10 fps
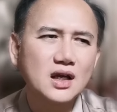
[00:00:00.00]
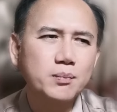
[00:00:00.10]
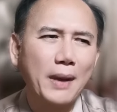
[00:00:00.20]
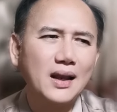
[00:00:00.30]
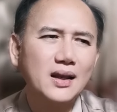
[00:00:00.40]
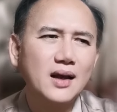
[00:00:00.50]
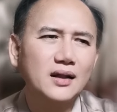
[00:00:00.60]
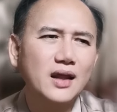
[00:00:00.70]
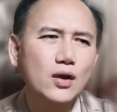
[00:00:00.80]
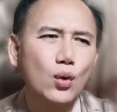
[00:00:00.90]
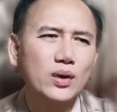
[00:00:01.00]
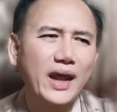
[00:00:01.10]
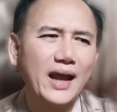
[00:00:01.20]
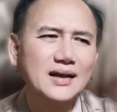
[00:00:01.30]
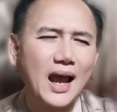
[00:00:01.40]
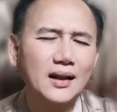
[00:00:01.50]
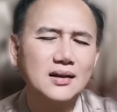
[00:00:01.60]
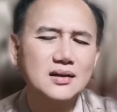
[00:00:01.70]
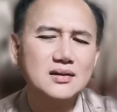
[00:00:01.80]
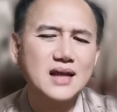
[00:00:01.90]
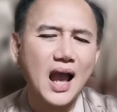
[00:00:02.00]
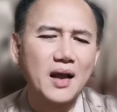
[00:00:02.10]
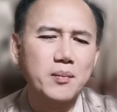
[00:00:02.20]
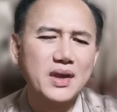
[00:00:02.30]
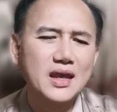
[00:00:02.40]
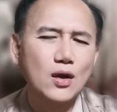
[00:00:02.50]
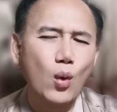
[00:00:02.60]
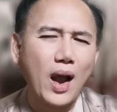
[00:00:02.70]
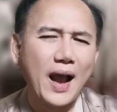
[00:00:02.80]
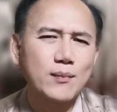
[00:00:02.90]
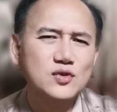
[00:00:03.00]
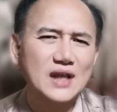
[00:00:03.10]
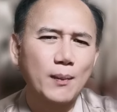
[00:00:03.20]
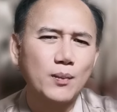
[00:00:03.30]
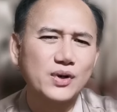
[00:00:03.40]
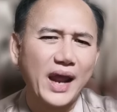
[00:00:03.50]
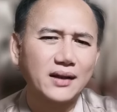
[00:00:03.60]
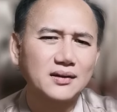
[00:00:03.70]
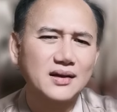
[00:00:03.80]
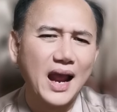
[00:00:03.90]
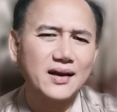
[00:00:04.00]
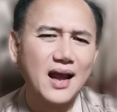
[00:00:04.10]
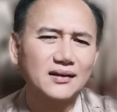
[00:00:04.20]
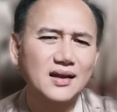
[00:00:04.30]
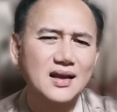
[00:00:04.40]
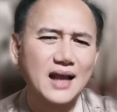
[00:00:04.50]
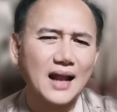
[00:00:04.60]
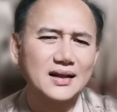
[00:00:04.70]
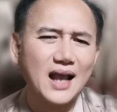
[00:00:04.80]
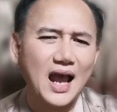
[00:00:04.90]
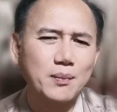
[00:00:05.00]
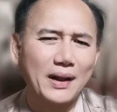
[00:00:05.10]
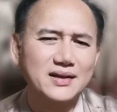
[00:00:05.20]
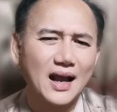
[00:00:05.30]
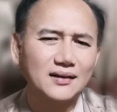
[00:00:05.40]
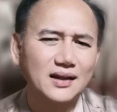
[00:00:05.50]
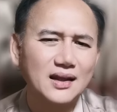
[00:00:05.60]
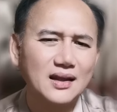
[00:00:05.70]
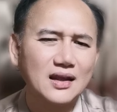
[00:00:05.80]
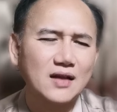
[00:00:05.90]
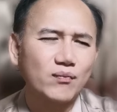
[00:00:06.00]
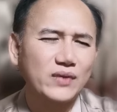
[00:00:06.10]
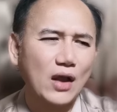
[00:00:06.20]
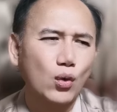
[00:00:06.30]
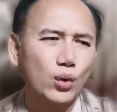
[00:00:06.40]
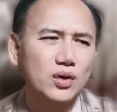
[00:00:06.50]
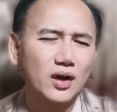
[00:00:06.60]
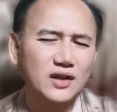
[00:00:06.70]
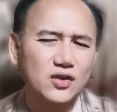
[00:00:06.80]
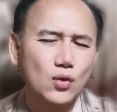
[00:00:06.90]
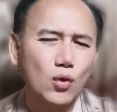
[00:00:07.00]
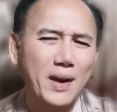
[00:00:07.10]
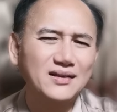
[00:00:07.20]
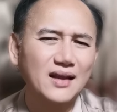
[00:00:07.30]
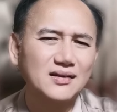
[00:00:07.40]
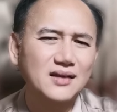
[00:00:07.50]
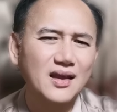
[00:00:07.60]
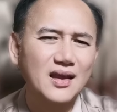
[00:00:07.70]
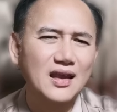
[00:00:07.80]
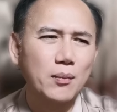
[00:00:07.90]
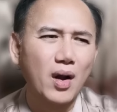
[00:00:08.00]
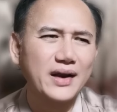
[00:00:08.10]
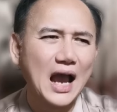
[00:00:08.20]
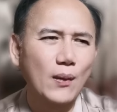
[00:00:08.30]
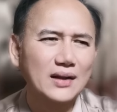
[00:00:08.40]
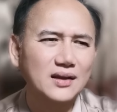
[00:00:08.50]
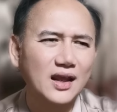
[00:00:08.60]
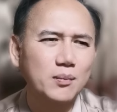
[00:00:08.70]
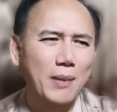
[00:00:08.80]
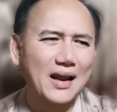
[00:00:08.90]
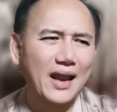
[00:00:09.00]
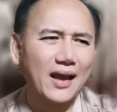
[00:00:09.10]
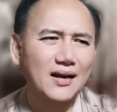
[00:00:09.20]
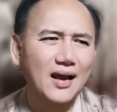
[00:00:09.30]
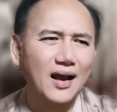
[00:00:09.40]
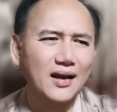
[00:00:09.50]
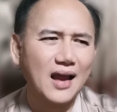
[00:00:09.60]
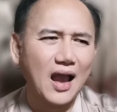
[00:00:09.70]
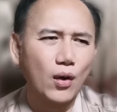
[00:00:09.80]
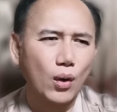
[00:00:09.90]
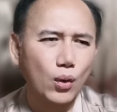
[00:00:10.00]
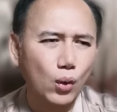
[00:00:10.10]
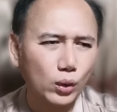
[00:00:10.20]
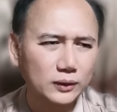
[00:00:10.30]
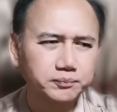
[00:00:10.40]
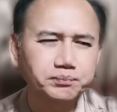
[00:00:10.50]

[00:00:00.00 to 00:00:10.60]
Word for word: จึงเป็นเดือนที่คุณเองนั้นยังมีความสำเร็จในหน้าที่การงานเป็นอย่างดีแต่คุณก็จะอยู่ไม่ติดที่ เพราะดาวอาทิตย์ไปเล็งลัคนาของคุณ